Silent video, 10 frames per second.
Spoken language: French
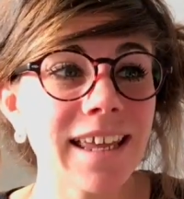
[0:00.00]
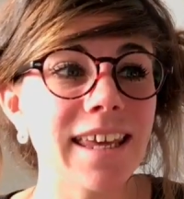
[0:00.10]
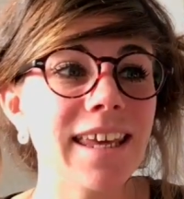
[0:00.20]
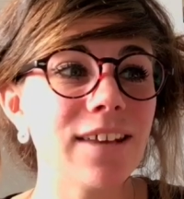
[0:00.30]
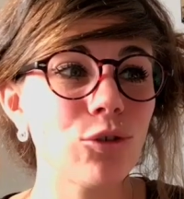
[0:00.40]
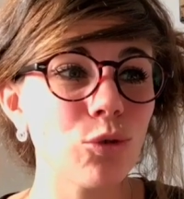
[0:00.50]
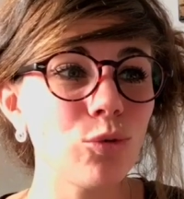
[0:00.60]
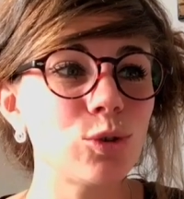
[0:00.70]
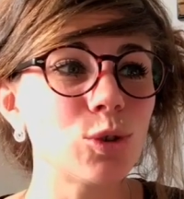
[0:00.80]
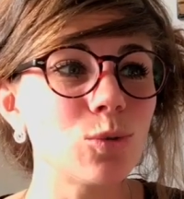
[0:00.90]
Et
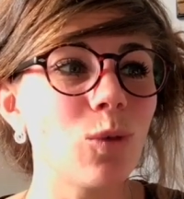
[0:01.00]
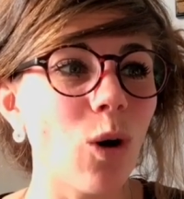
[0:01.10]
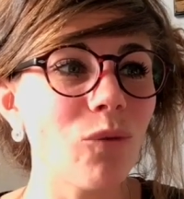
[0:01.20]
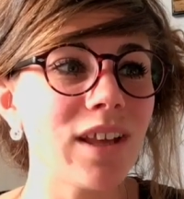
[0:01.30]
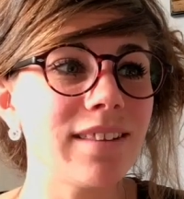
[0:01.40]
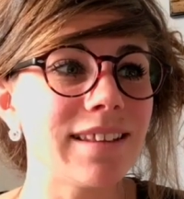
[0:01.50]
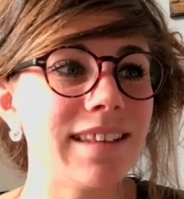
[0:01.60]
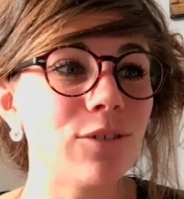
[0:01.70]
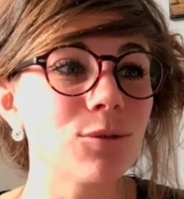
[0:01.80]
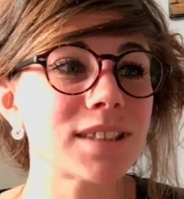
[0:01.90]
surtout, ce sont en fait
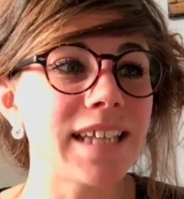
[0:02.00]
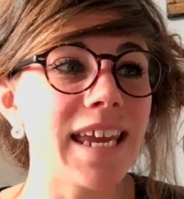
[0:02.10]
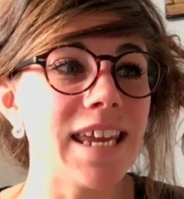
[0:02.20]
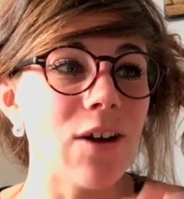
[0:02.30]
des conseils...